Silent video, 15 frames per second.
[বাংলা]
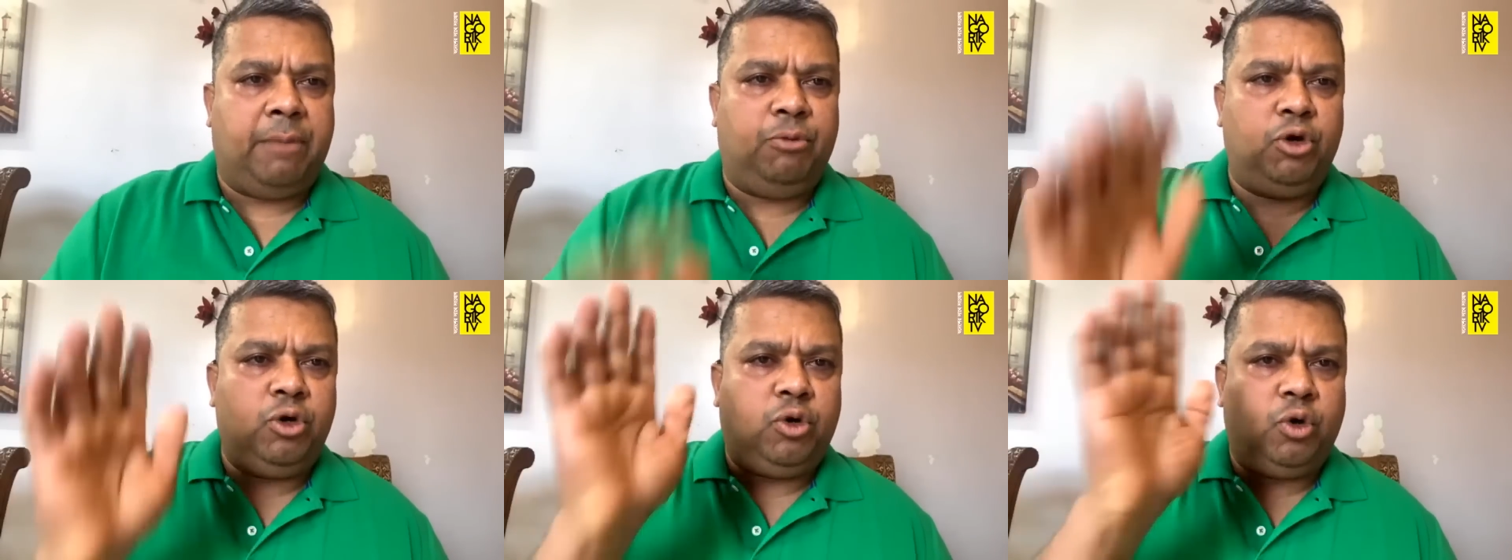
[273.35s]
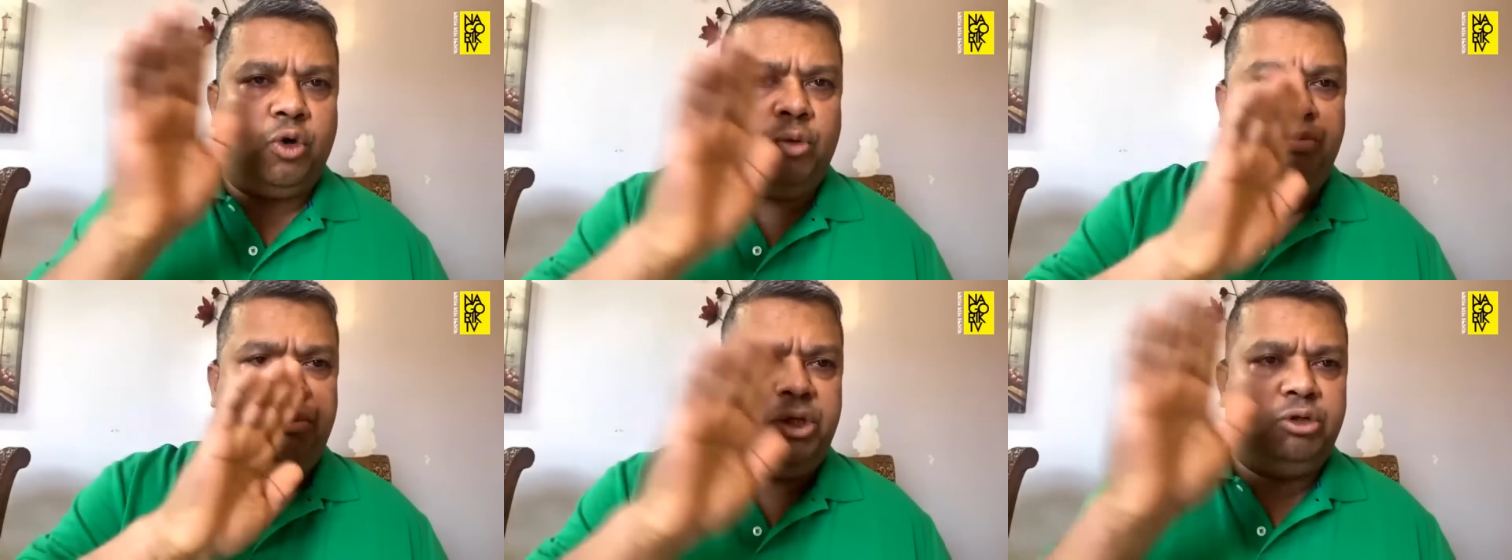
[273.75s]
এমন
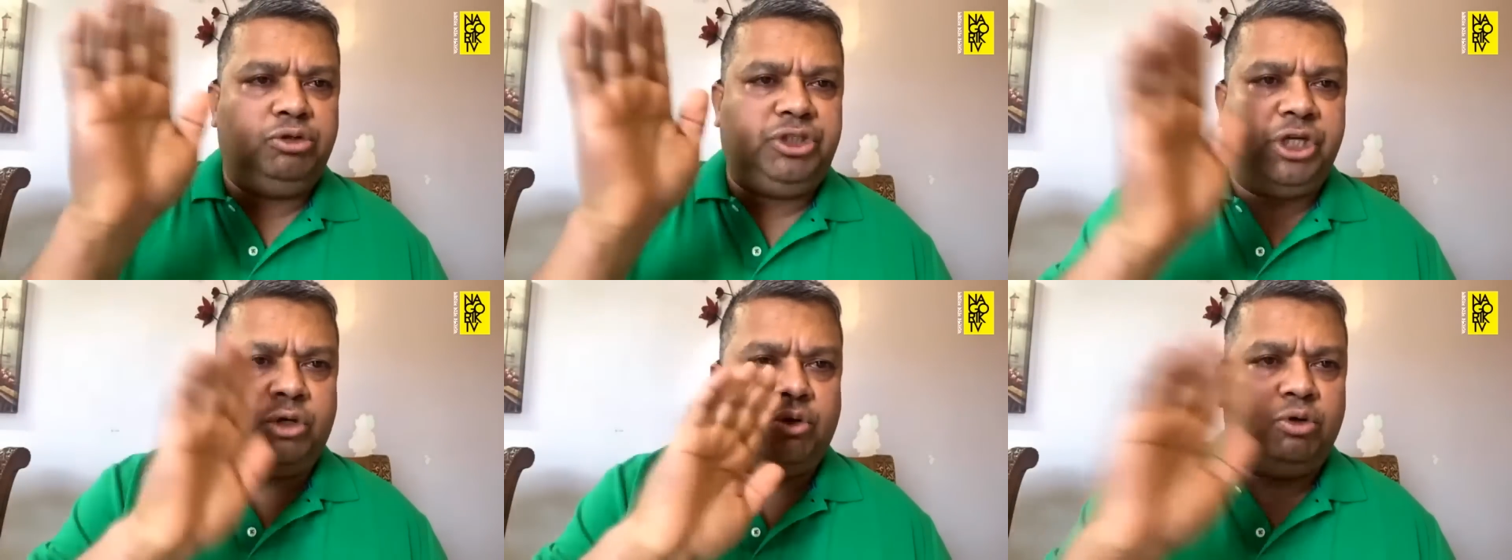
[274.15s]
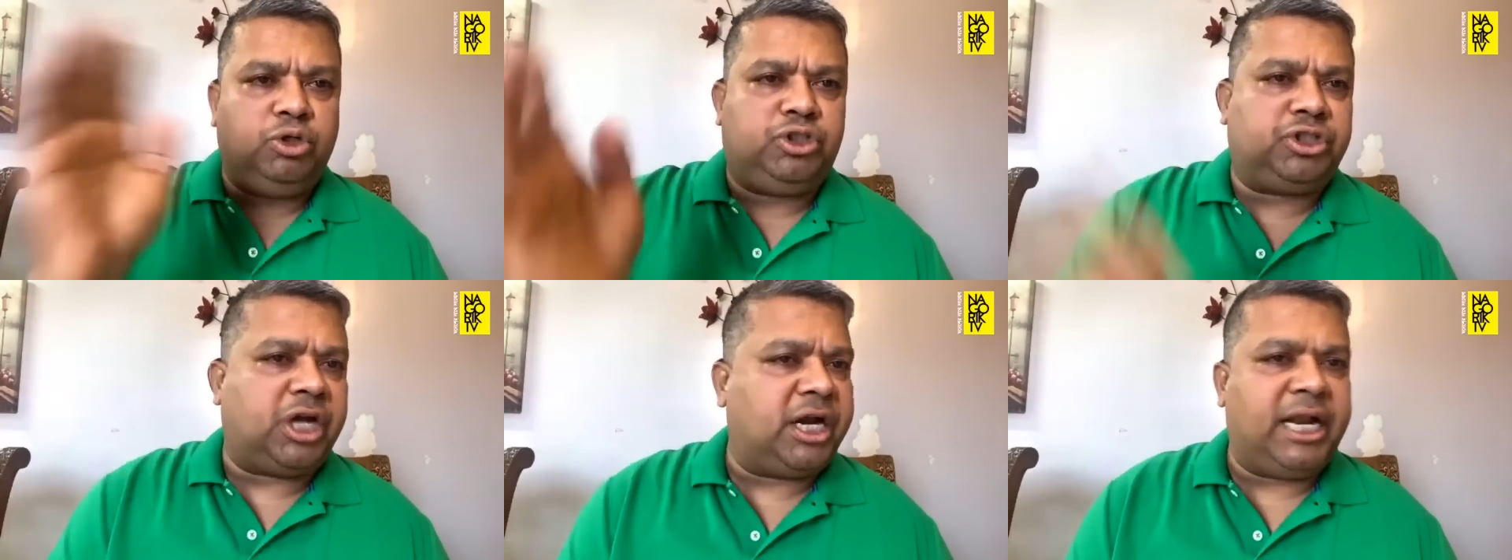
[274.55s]
কোনো মিউজিক
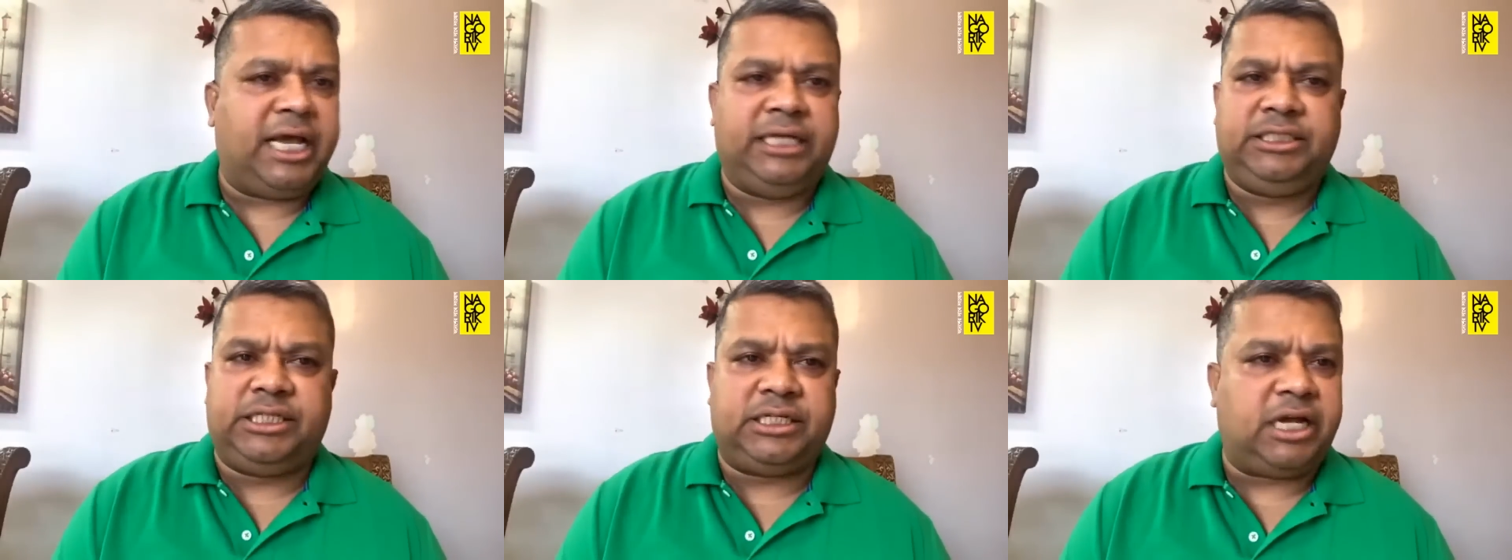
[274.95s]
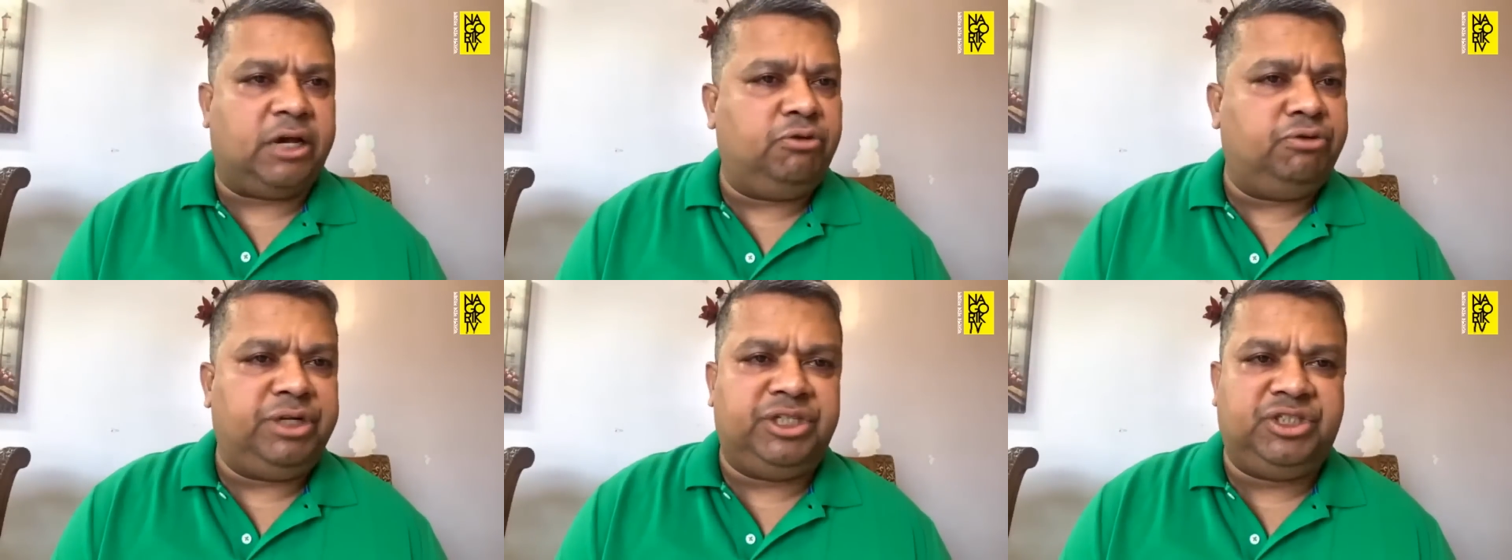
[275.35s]
অনুষ্ঠান নাই
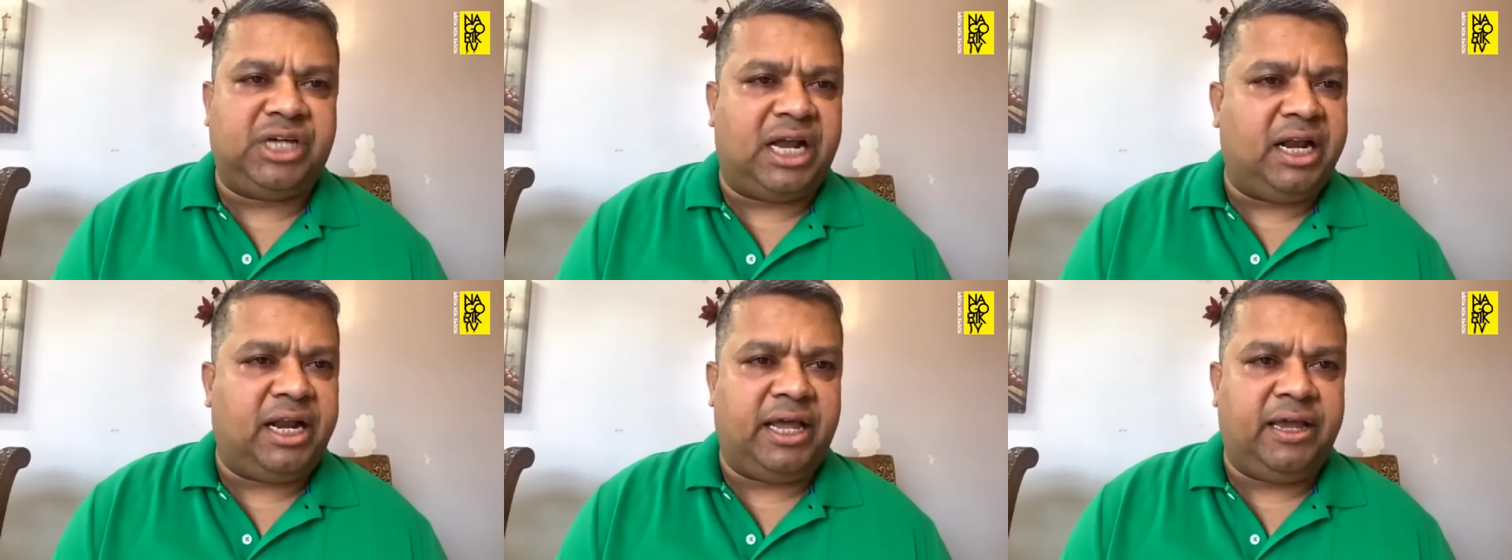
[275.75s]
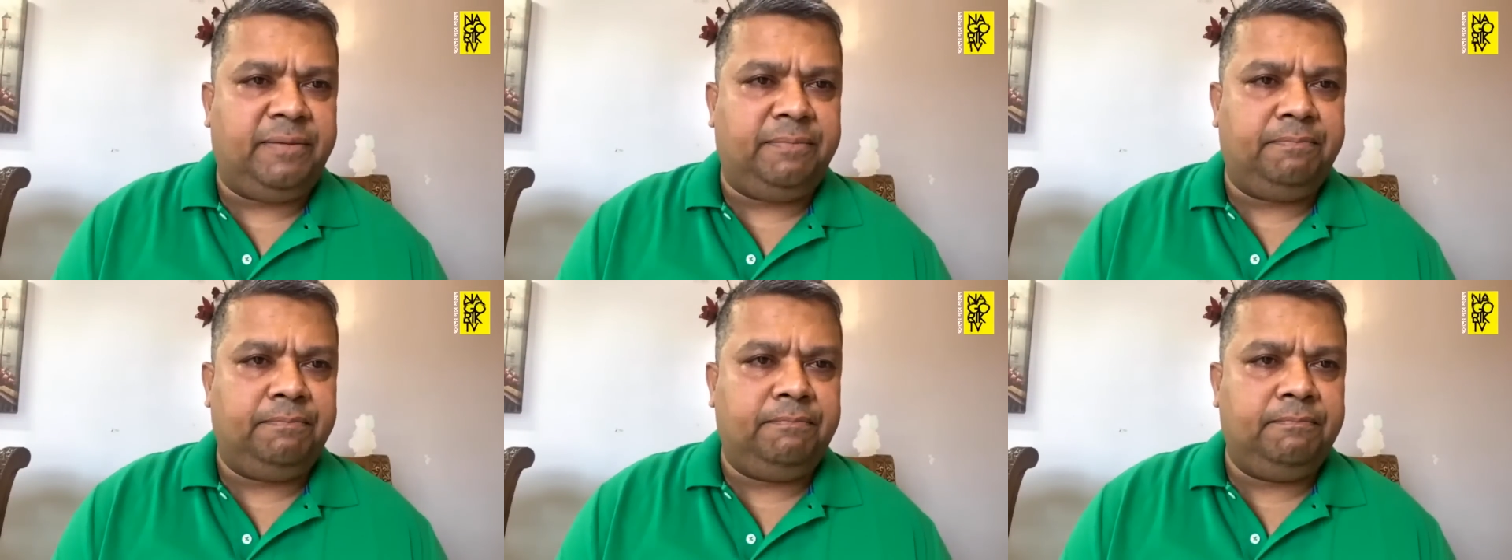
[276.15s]
যেটা উনি জান নাই